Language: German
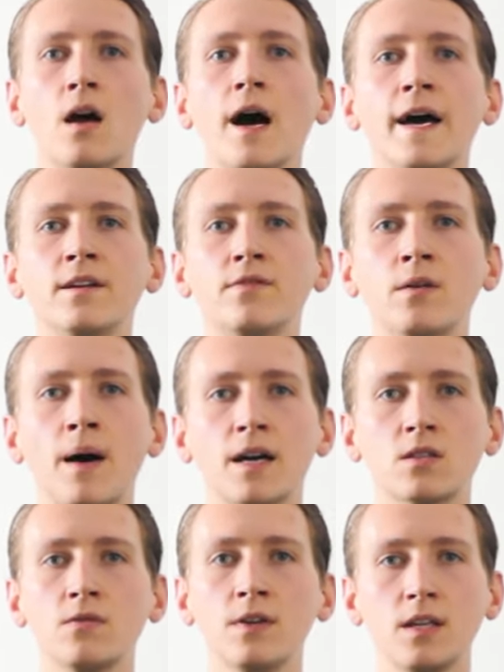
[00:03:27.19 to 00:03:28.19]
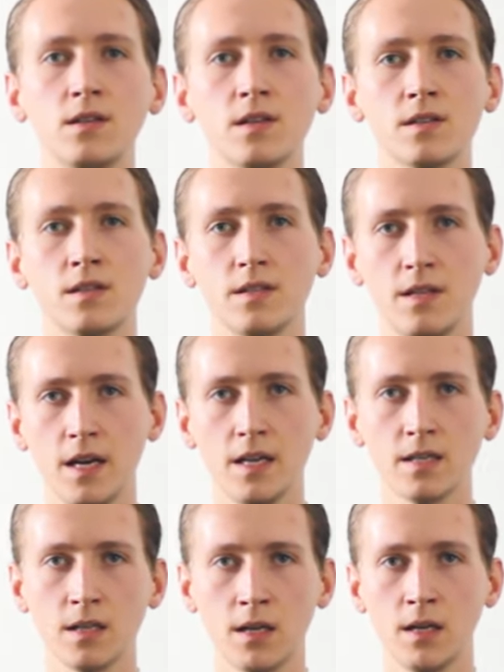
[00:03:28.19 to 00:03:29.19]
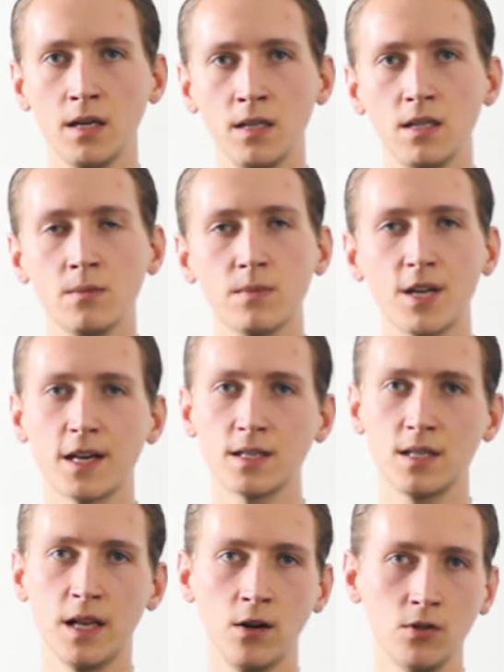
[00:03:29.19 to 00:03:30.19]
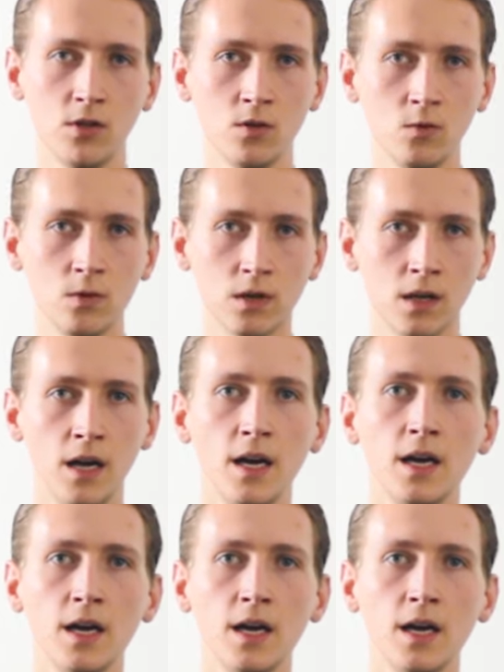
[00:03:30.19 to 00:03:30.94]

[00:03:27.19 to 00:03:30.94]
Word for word: Eine von Marx wichtigsten Thesen in diesem Text lautet nun,